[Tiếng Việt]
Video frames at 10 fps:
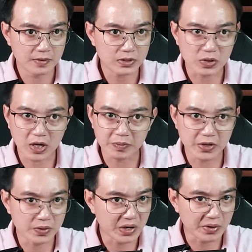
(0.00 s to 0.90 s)
Tôi không
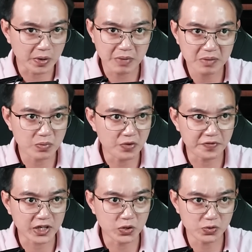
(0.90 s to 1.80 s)
yêu cầu ông bắt buộc phải
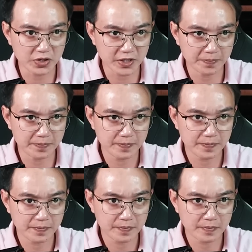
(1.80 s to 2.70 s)
cứu nó sống,
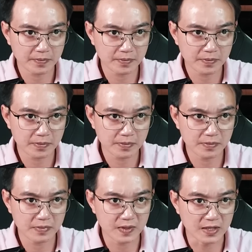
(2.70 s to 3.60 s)

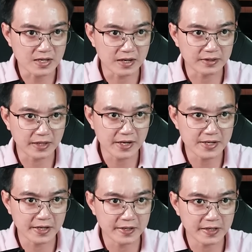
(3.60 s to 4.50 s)
chỉ cần thể
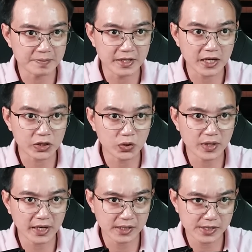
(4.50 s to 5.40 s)
hiện là mình đã cố
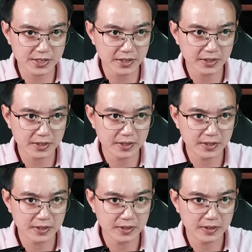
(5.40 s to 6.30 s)
gắng hết sức,
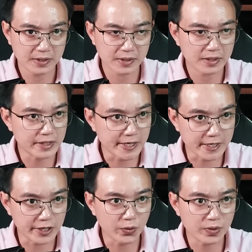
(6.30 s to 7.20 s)
vậy
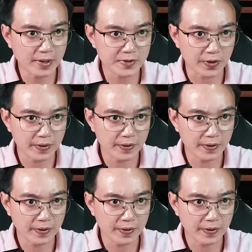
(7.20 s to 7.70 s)
là đủ lắm rồi.